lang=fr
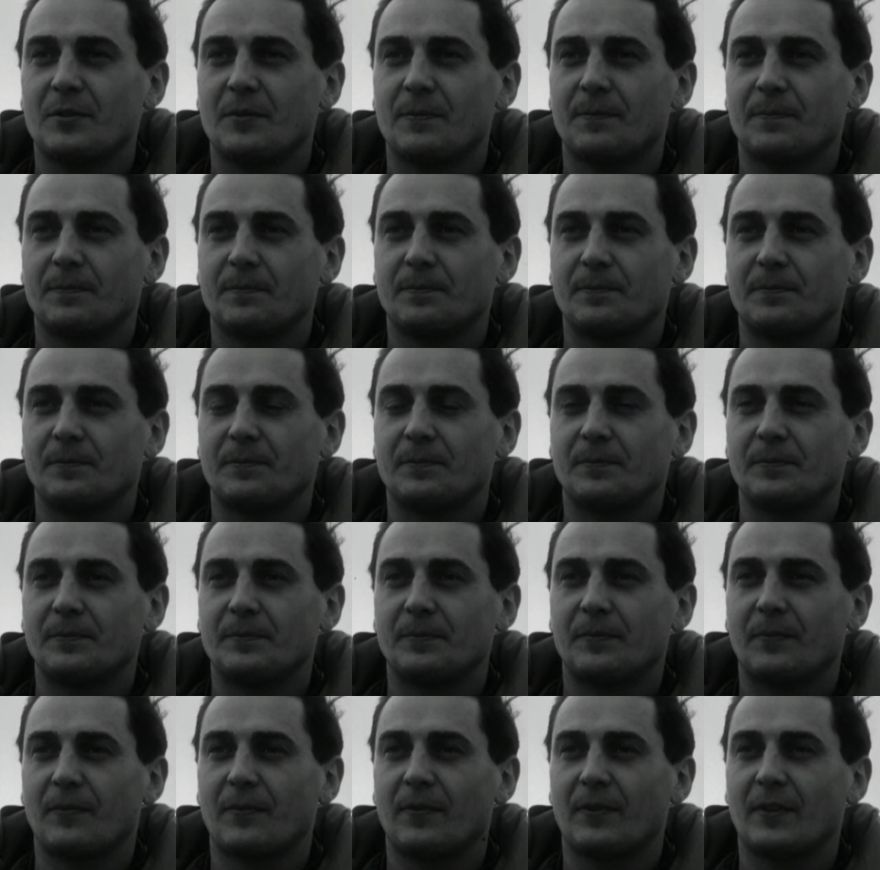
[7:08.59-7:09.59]
Est-ce qu'il vous est
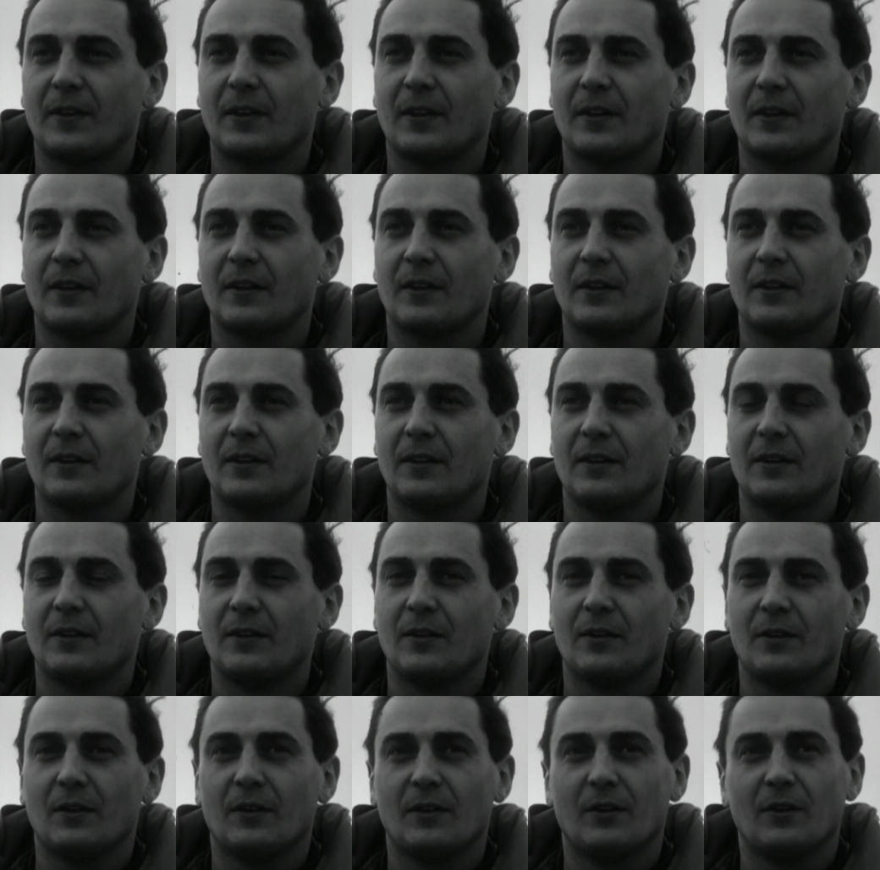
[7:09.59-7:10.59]
arrivé d'avoir peur
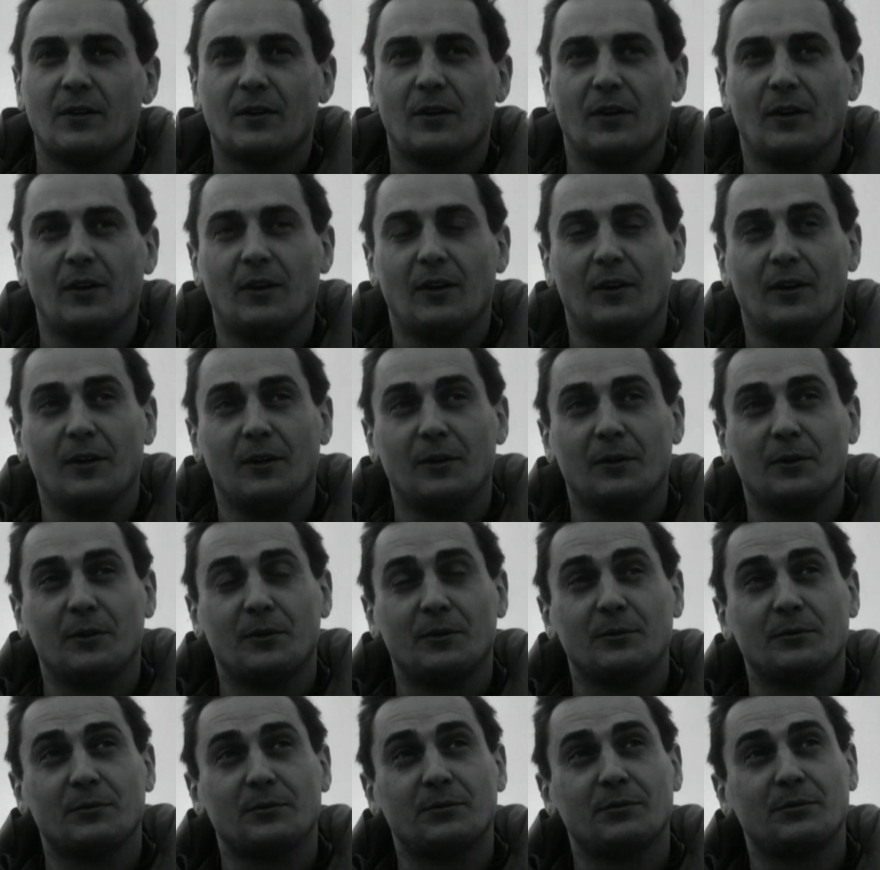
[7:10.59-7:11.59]

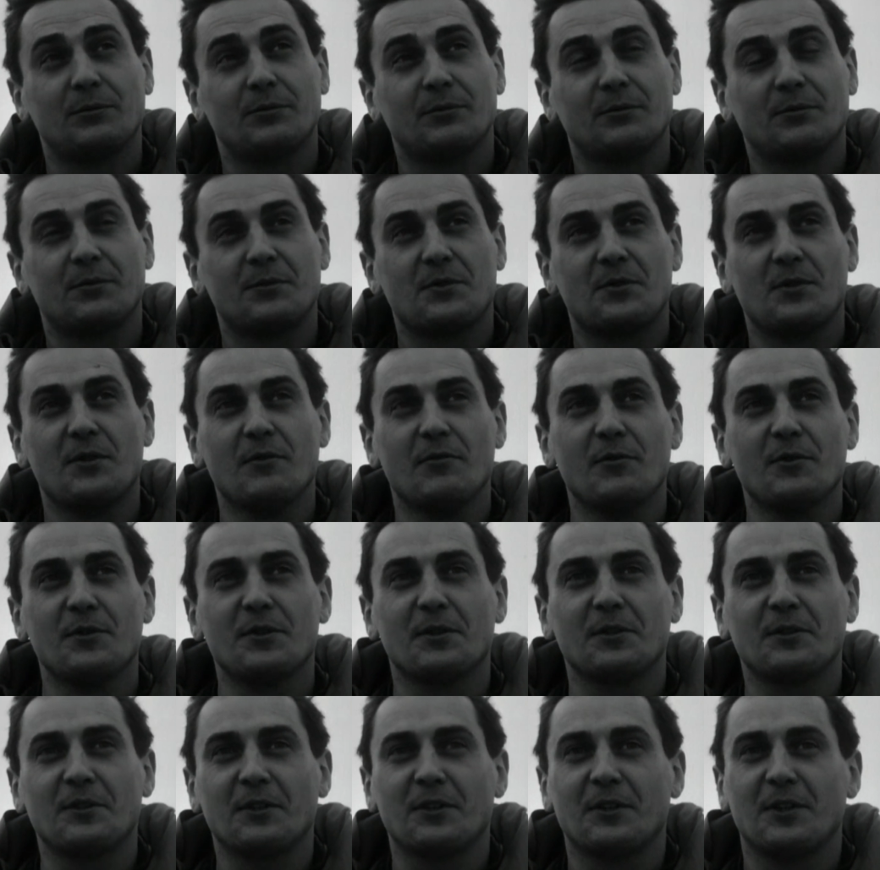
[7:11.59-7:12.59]
oh, Si
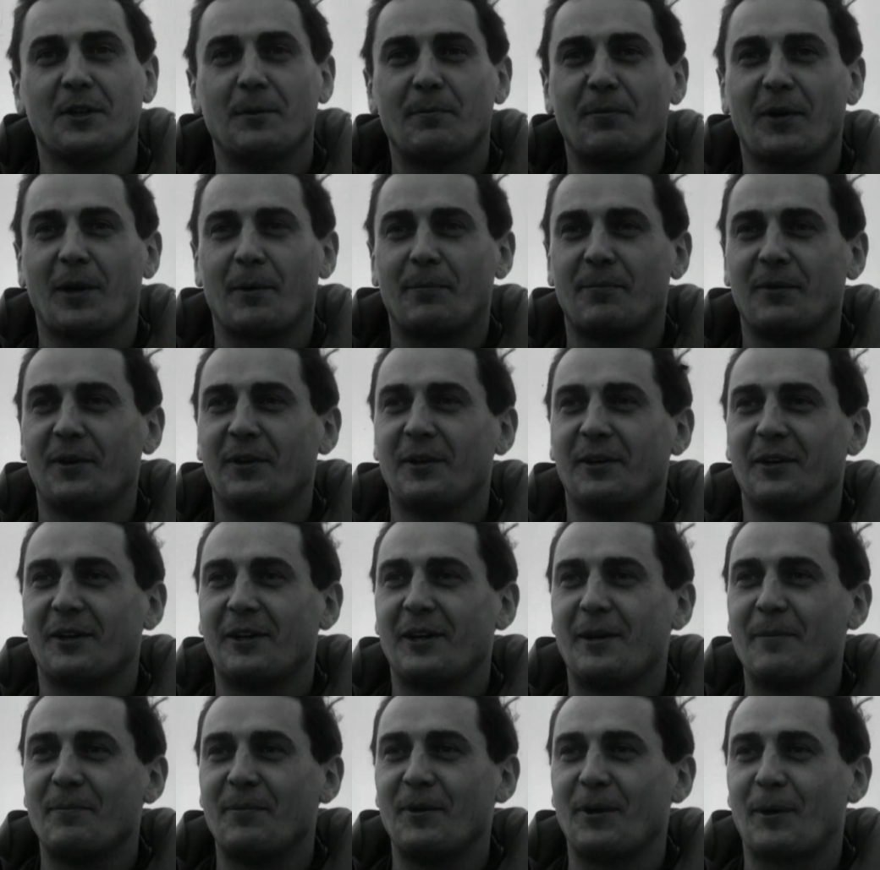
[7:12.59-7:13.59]
vous entendez par
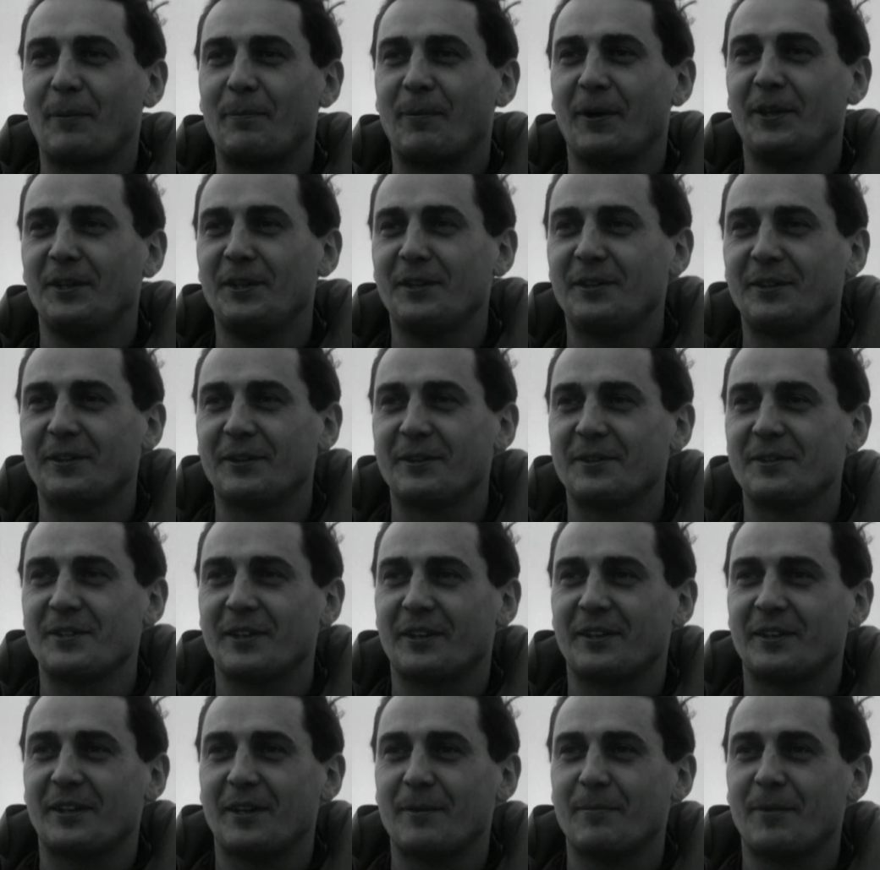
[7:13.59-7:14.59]
peur la peur panique,
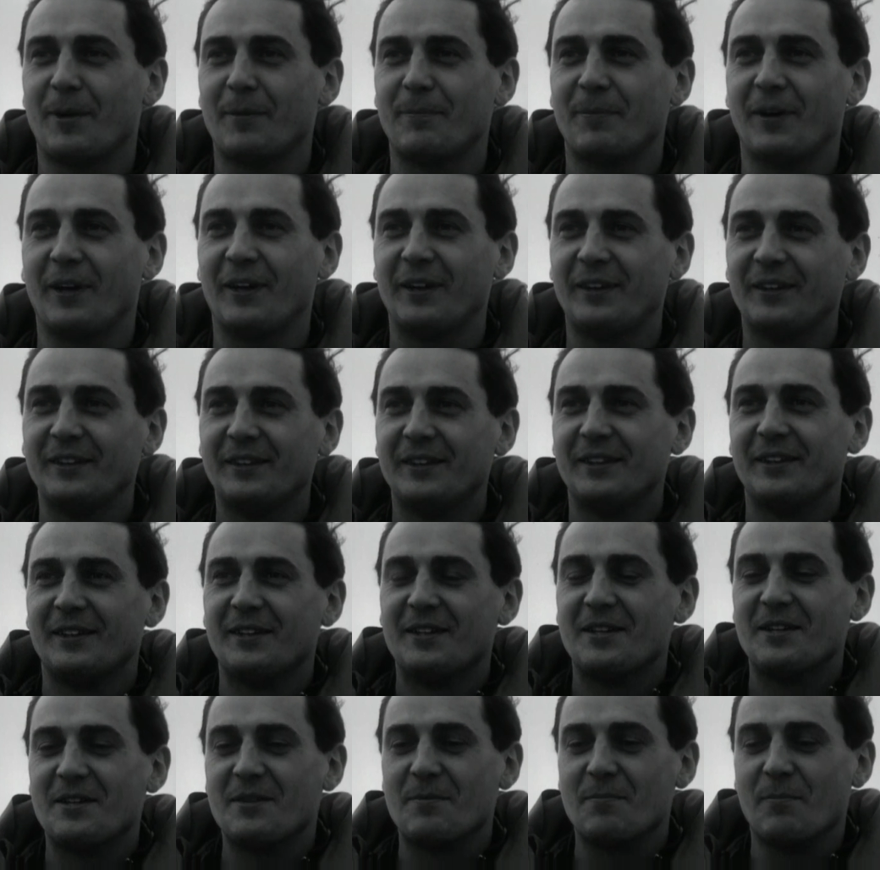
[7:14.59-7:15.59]
certainement pas.
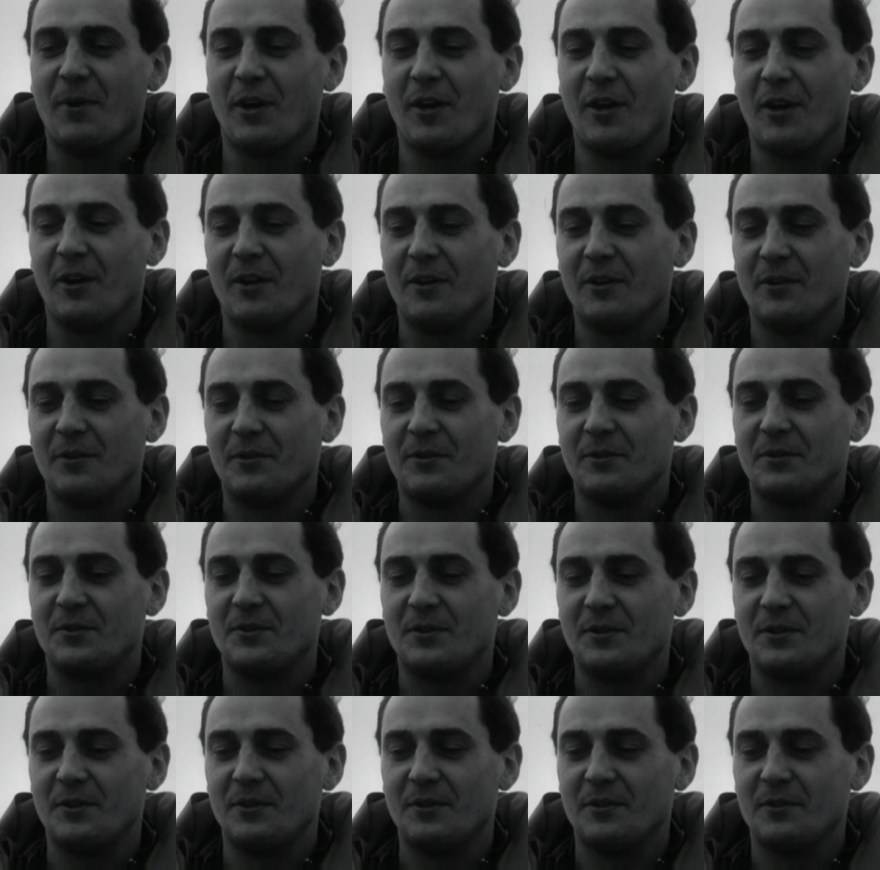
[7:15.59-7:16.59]
Mais euh,
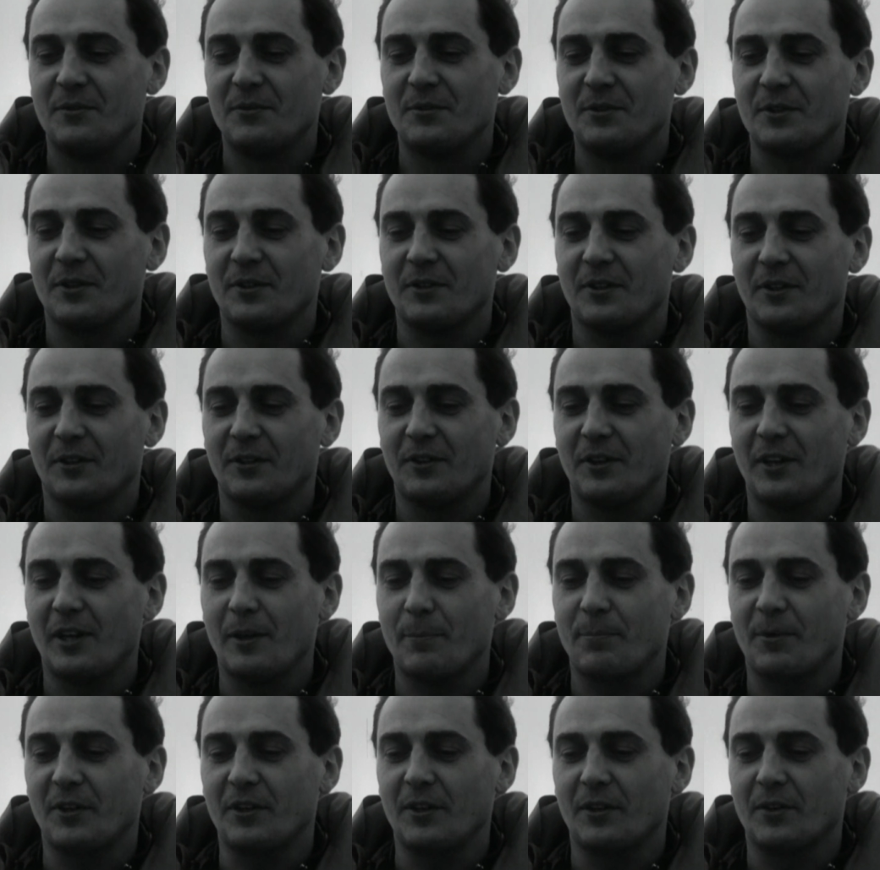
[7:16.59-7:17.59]
si vous entendez
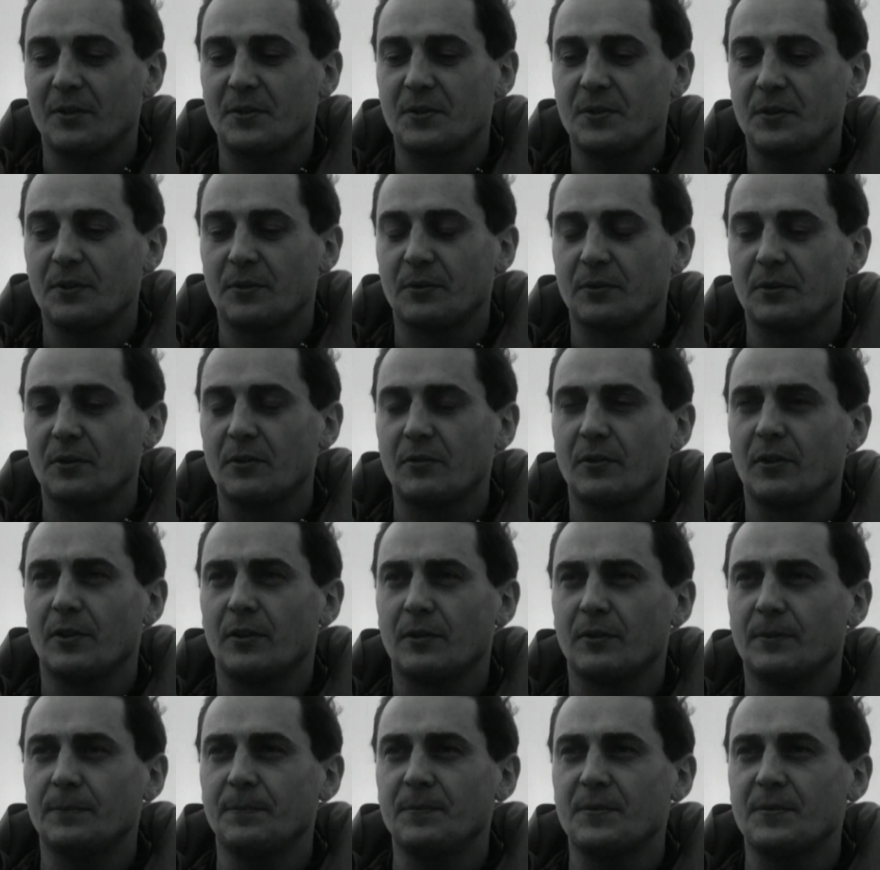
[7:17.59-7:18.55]
l'appréhension devant